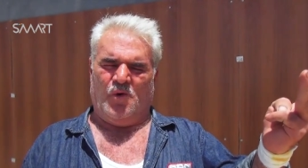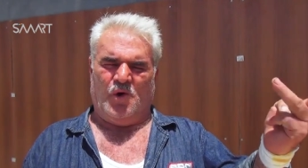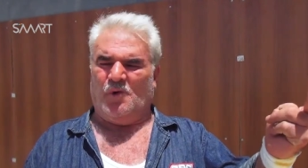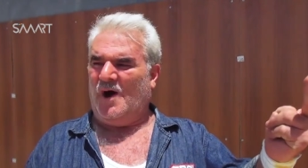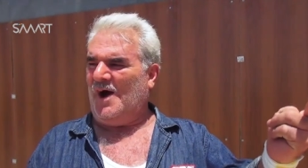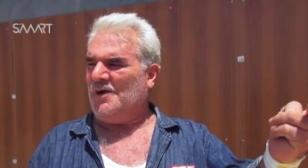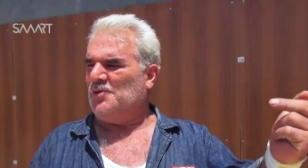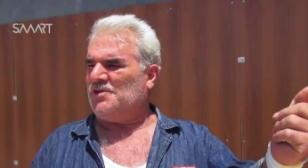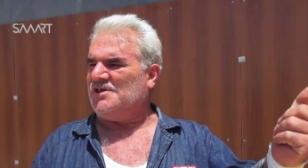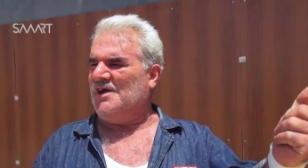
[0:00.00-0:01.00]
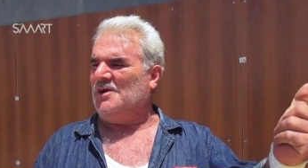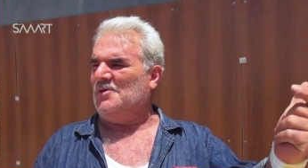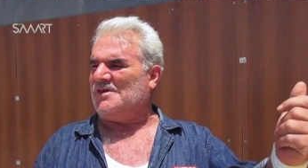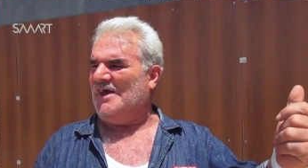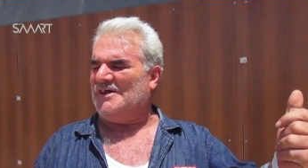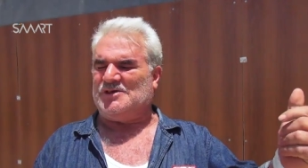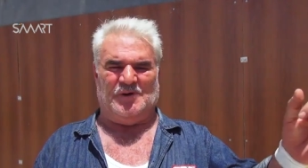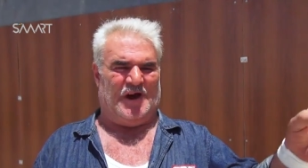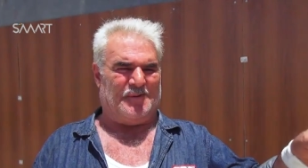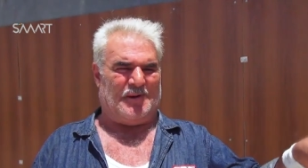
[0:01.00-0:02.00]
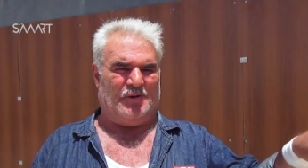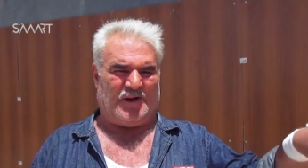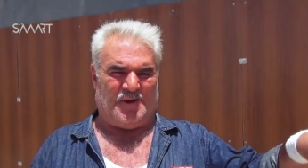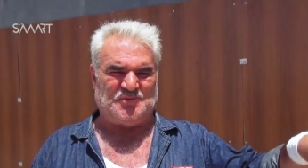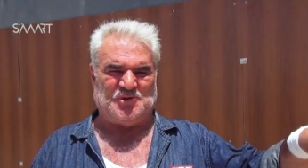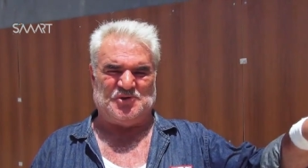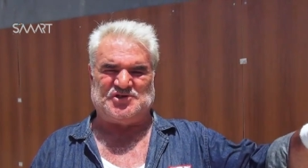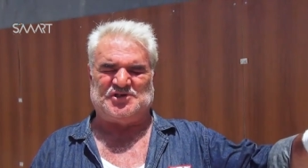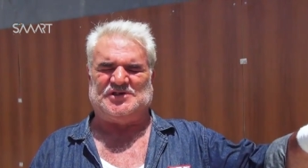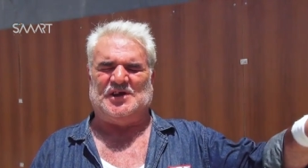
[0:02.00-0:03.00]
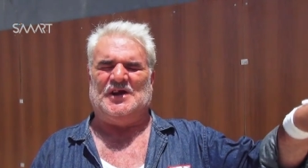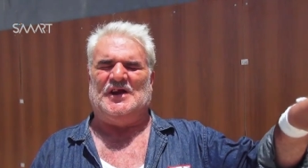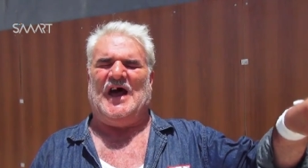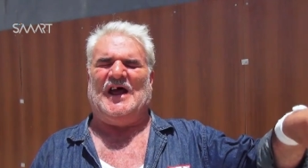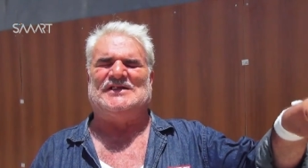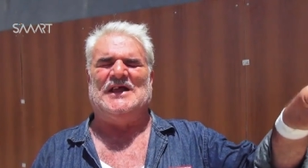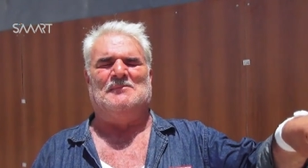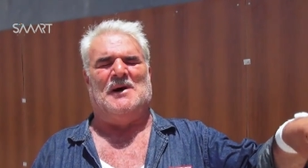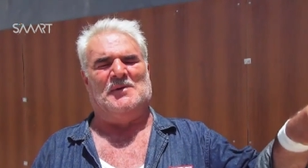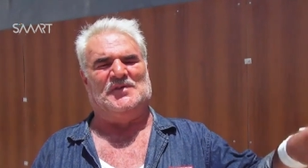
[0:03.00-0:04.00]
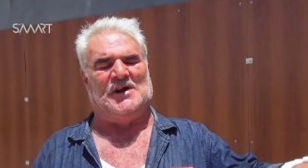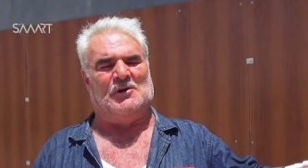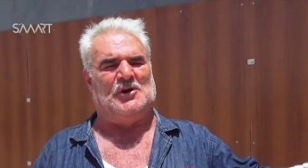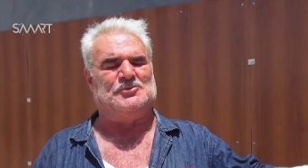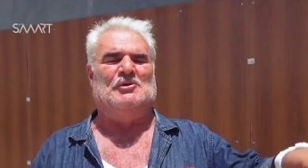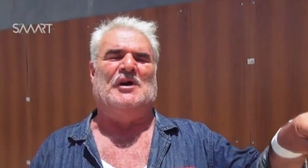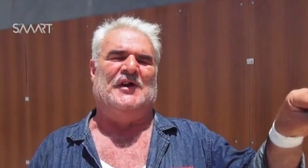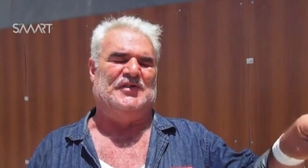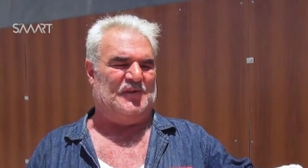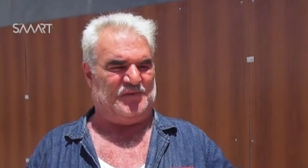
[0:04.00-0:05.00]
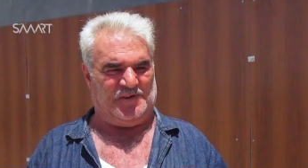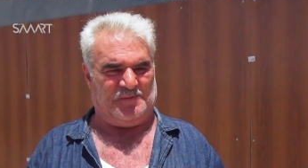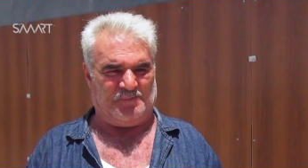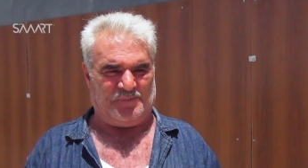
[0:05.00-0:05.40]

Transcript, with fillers: والواحد والاثنين والثلاثة والأربعة والخمسة والستة لحد لما قبضنا رواتنا ولا إضافي